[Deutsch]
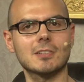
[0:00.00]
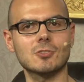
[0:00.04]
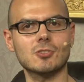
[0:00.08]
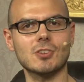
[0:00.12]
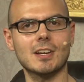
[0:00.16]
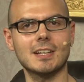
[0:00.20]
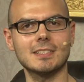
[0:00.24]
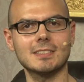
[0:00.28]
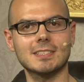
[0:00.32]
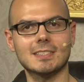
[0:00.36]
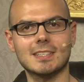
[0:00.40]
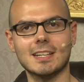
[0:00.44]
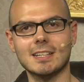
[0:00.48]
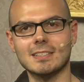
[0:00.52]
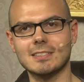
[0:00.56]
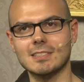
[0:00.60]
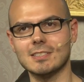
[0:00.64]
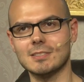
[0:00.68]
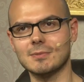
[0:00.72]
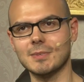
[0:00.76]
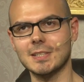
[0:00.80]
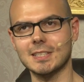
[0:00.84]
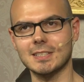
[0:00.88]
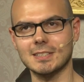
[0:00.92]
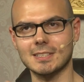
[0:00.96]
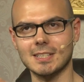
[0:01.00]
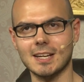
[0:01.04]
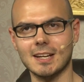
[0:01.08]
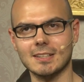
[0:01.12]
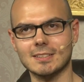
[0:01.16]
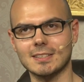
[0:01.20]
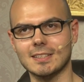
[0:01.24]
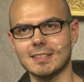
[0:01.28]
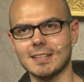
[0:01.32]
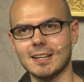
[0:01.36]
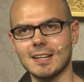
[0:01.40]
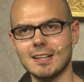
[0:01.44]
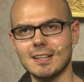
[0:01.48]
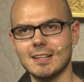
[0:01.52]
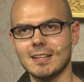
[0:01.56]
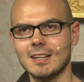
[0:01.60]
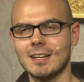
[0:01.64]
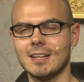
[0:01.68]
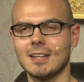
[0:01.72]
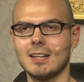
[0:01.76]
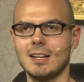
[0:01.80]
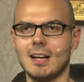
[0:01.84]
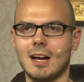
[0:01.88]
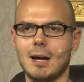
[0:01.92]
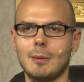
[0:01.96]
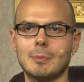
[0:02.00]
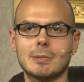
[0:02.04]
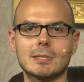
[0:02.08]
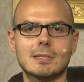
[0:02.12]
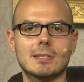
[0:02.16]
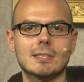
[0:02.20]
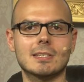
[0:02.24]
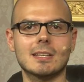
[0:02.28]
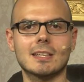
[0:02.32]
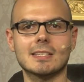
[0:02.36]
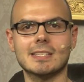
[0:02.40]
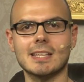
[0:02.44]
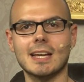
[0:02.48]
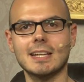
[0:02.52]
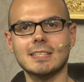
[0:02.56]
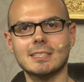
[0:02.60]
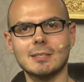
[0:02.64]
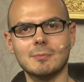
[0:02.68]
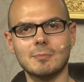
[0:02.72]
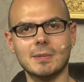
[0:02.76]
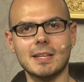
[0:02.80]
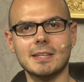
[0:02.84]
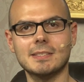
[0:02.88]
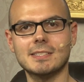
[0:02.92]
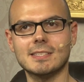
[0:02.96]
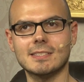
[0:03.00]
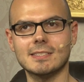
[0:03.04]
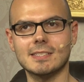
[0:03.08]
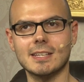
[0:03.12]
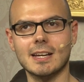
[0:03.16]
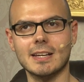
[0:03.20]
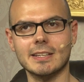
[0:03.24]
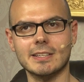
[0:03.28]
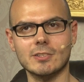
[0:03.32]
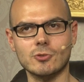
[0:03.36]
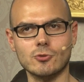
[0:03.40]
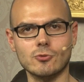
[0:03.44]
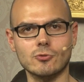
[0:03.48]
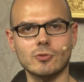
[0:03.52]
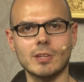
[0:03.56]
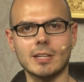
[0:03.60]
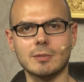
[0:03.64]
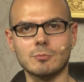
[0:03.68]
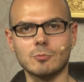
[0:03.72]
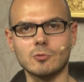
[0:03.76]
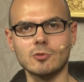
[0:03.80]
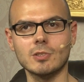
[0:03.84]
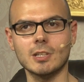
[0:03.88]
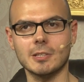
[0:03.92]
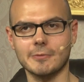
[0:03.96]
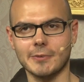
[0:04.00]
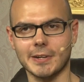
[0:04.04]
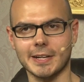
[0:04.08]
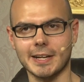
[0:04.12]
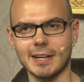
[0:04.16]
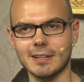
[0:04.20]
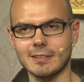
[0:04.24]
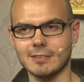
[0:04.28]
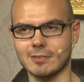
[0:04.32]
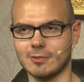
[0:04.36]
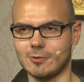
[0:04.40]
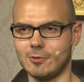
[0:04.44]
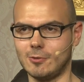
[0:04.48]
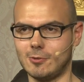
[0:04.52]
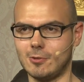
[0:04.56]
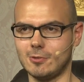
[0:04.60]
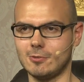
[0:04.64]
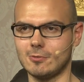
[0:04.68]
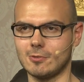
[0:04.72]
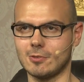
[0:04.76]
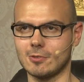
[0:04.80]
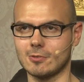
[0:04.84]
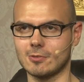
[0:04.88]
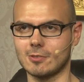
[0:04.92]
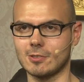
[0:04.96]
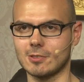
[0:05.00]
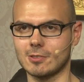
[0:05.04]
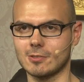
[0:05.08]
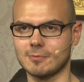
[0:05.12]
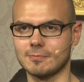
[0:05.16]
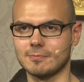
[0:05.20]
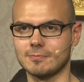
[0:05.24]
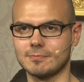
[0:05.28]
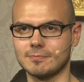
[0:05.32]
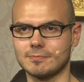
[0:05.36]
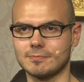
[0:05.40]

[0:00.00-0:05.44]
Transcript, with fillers: anscheinend. Ich dachte, es wäre der Tag danach. Aber es ist ja seit dem letzten Tag ja schon einen Monat vergangen. Oh Gott, oh Gott, oh Gott.